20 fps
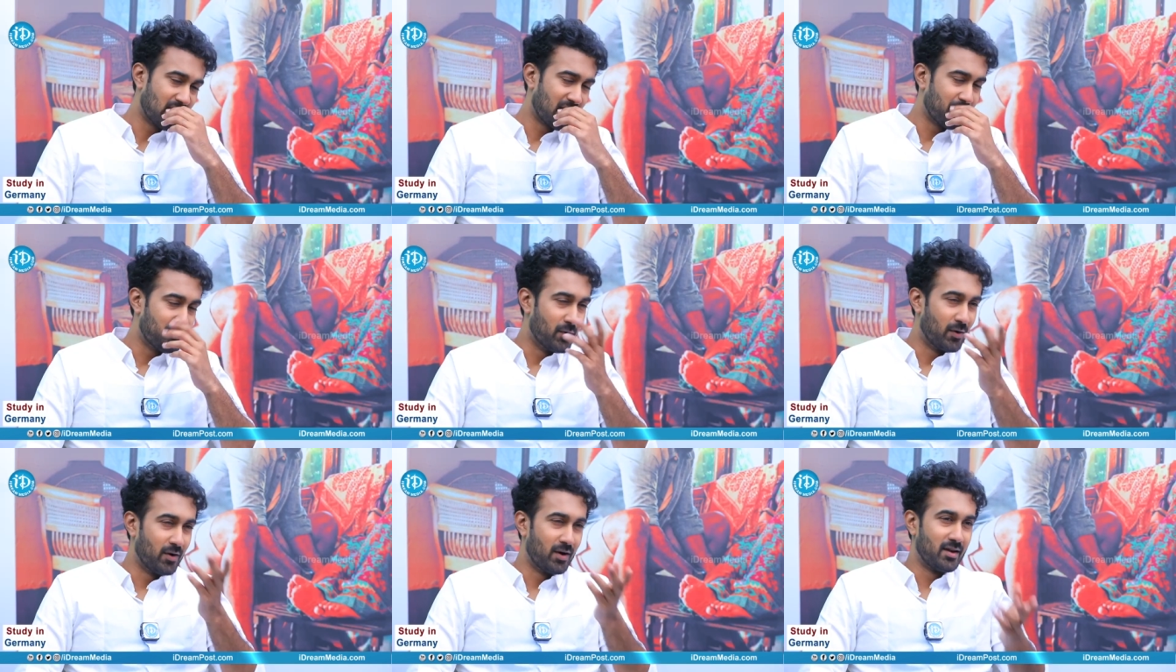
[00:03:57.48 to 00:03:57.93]
ఆ
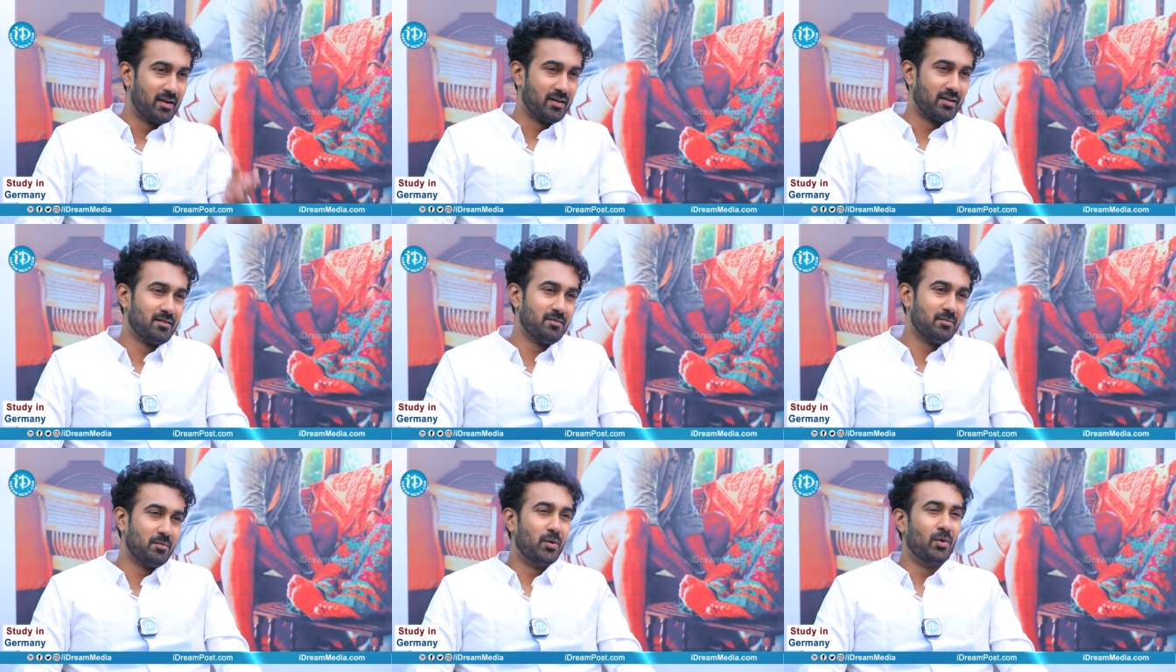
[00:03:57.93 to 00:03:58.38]
బోల్డ్ అని
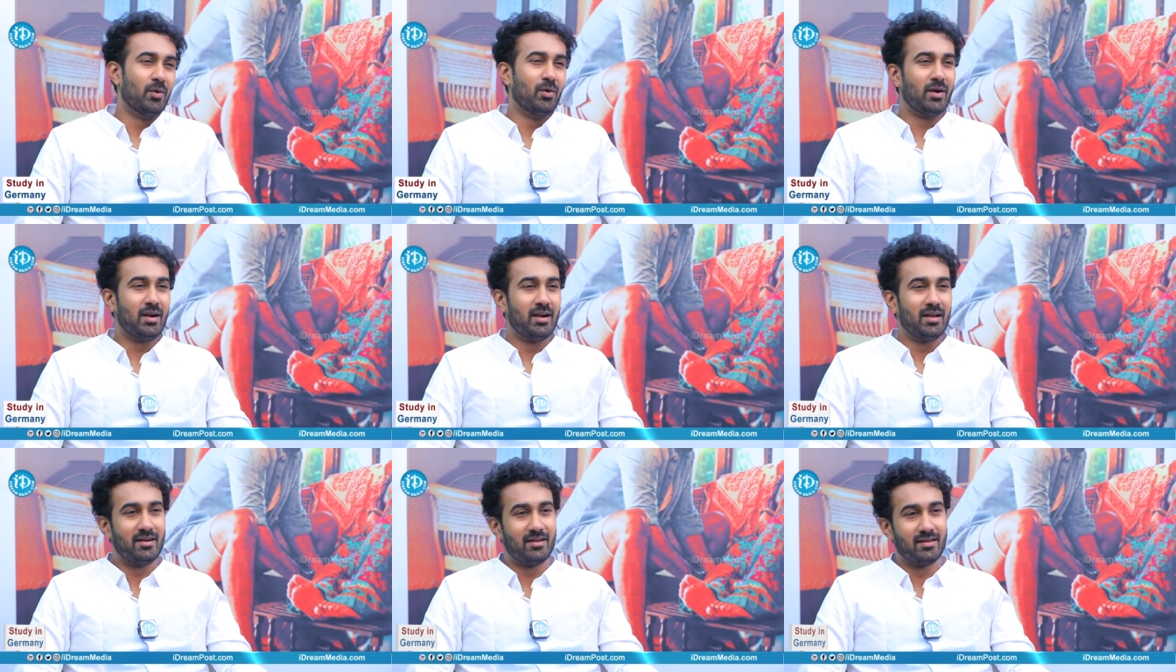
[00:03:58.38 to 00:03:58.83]

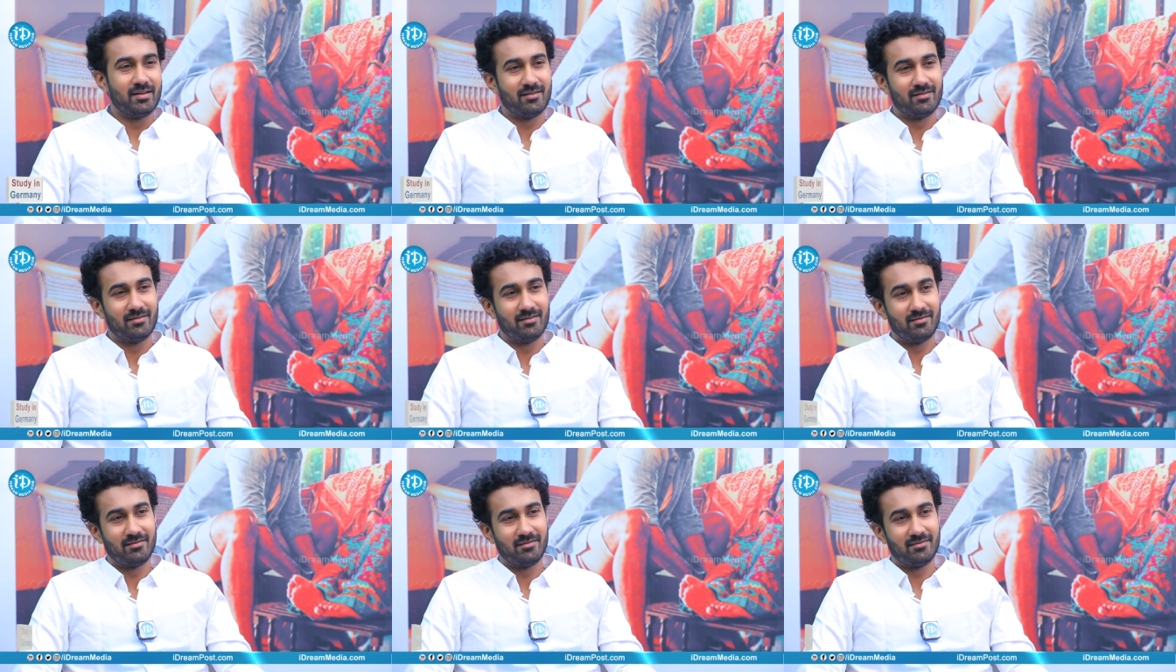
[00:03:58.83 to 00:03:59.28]
బోల్డ్ అని
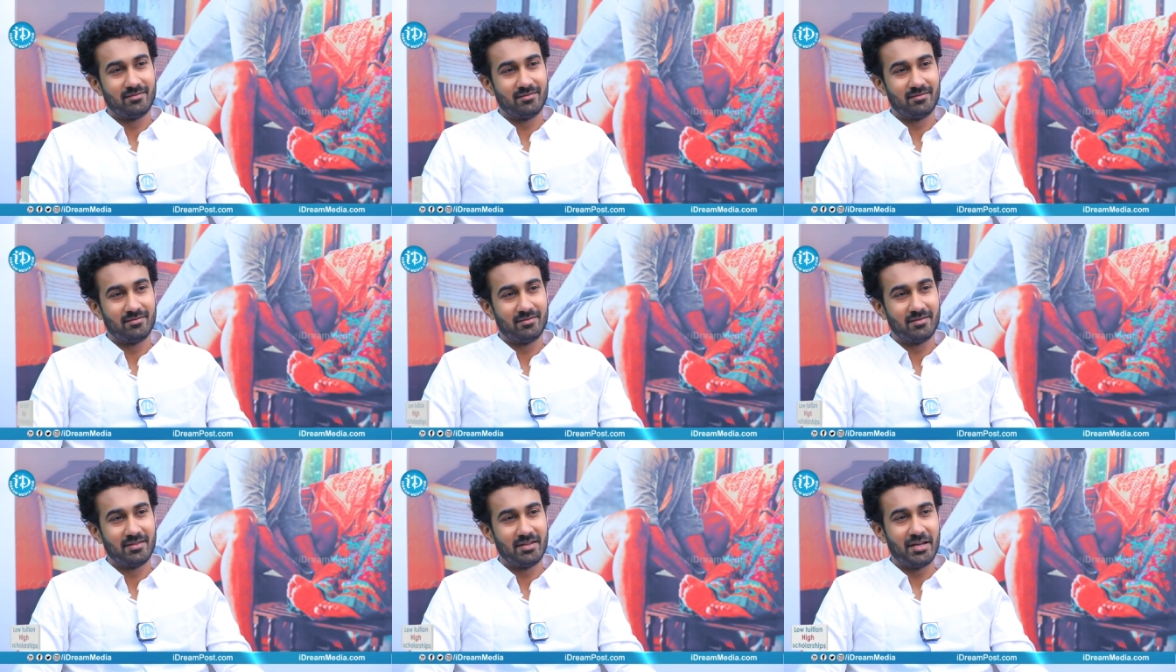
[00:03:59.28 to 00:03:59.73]

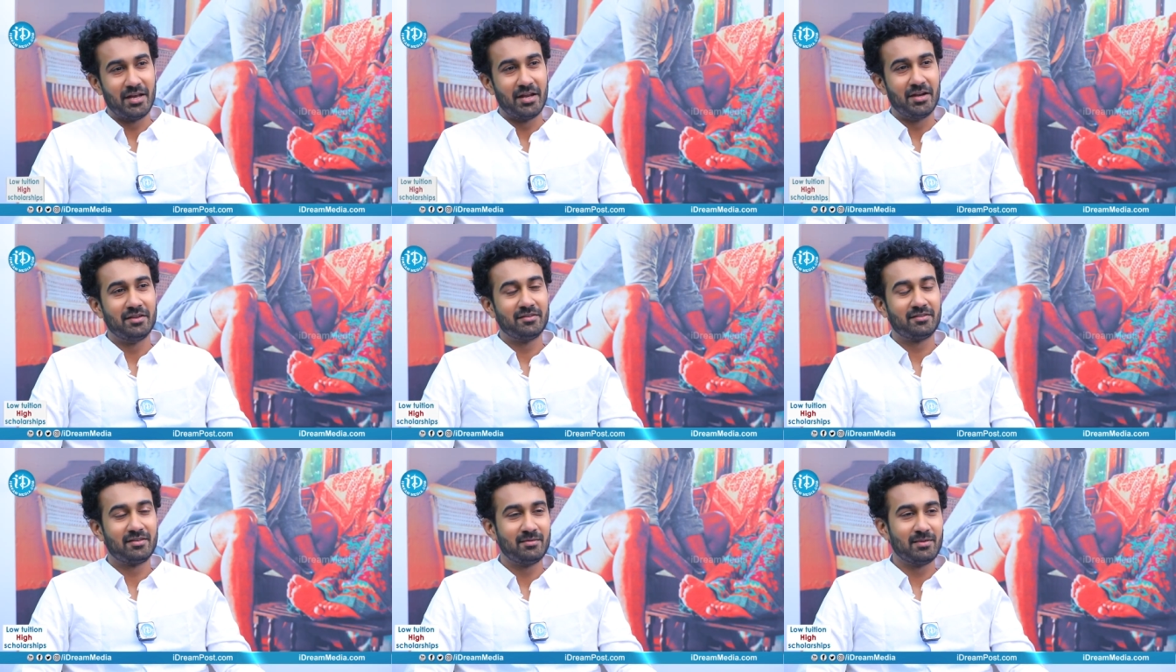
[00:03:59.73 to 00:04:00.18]

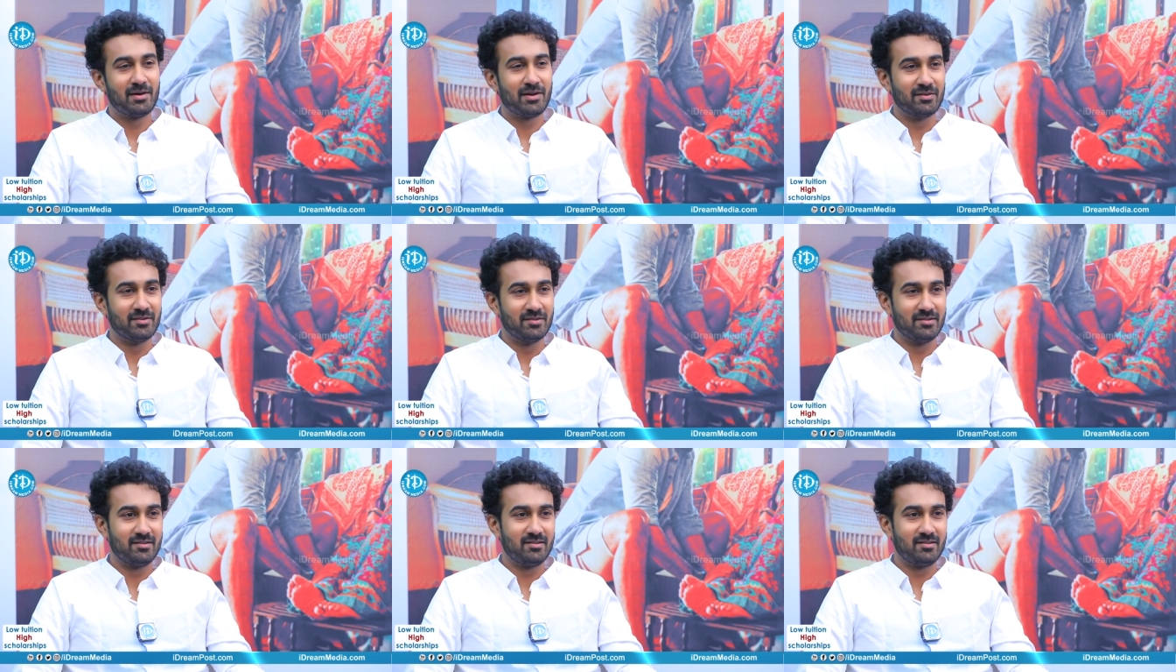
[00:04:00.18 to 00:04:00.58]
ఎన్ని సినిమాలు